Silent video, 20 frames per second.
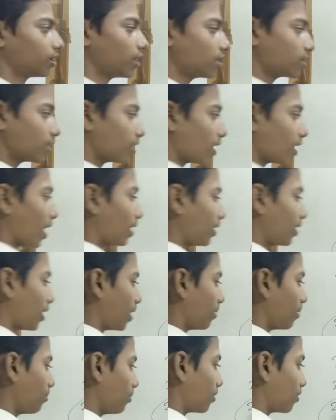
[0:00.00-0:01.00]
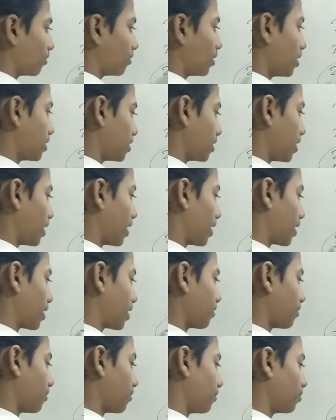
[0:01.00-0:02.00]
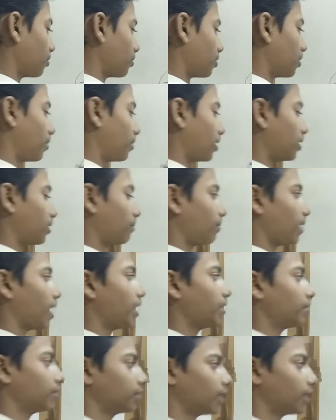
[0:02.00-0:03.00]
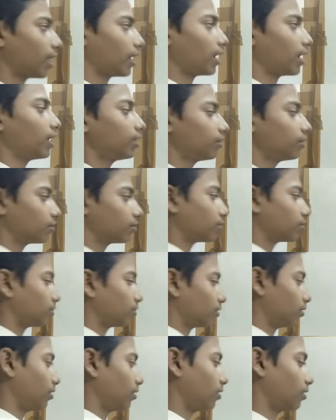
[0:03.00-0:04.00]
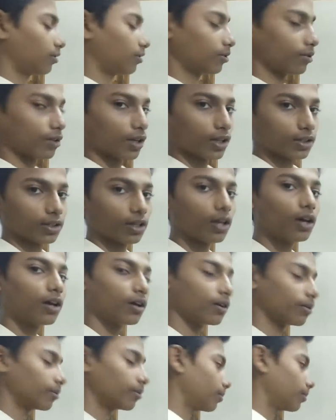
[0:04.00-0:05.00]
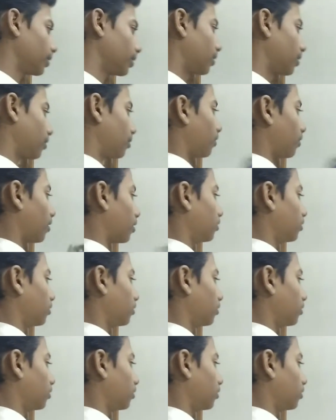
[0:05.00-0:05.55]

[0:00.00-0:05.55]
दस की घात एन में होना चाहिए लेकिन दो से मल्टीप्लाई हो जा रहा है तो थोड़ा सा बेटर हो